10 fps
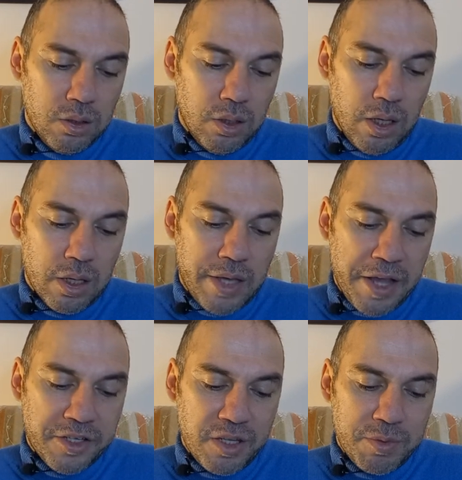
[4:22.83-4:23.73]
Ee,
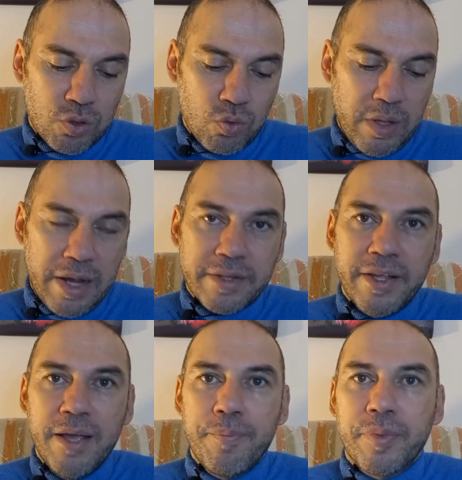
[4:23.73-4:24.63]
geçtiğimiz
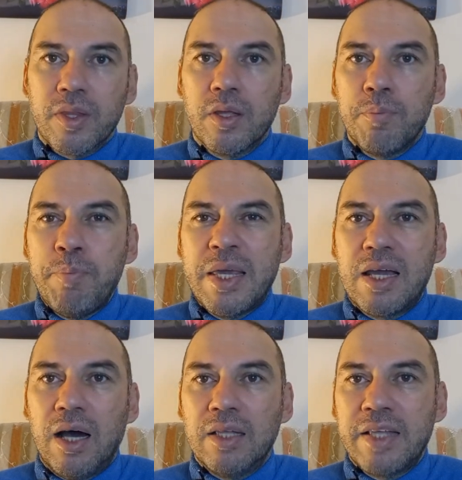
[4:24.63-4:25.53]
günlerde
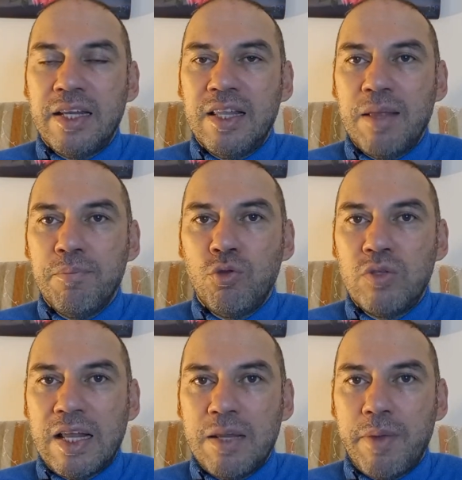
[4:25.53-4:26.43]
MiCA denilen bir
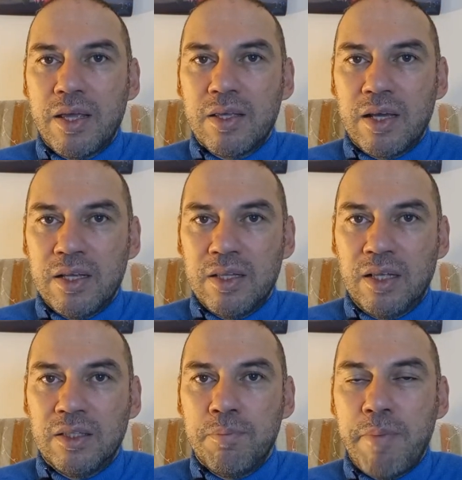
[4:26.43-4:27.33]
düzenleme
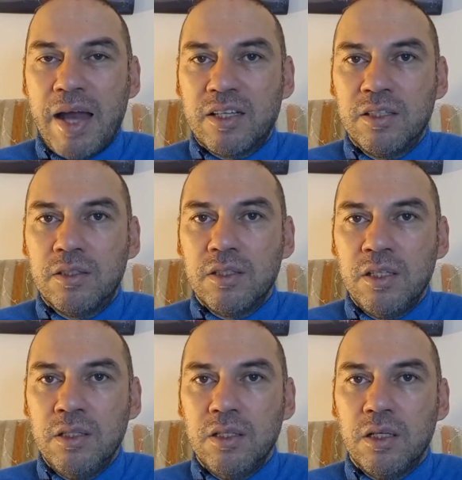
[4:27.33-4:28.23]
yayınlandı. Market
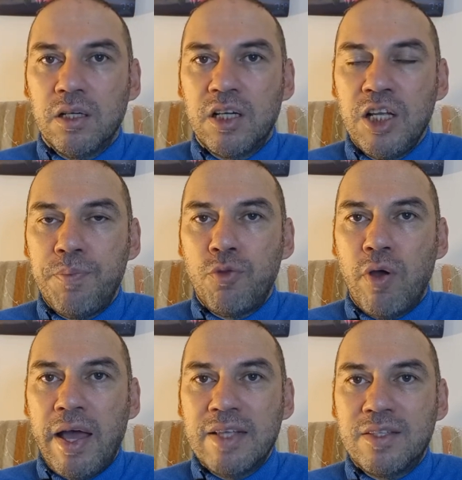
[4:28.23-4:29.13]
in
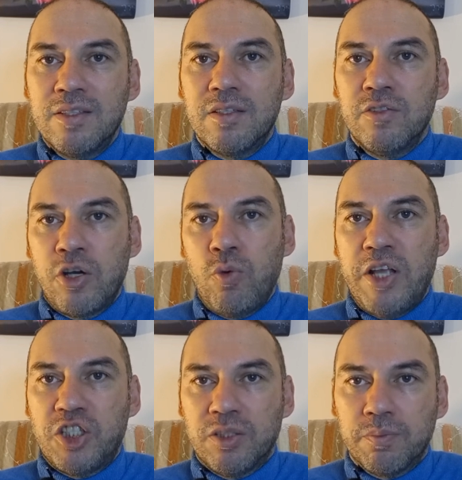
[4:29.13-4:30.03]
Crypto Assets
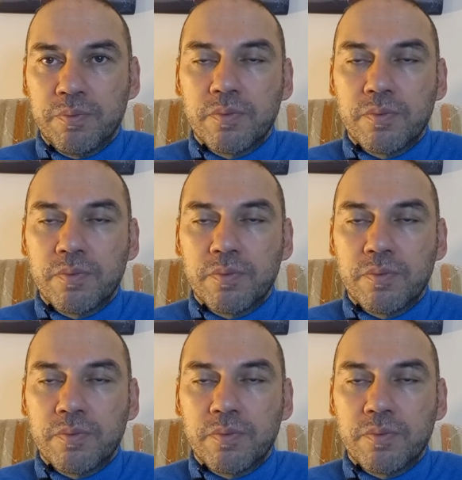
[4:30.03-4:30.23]
Regulation.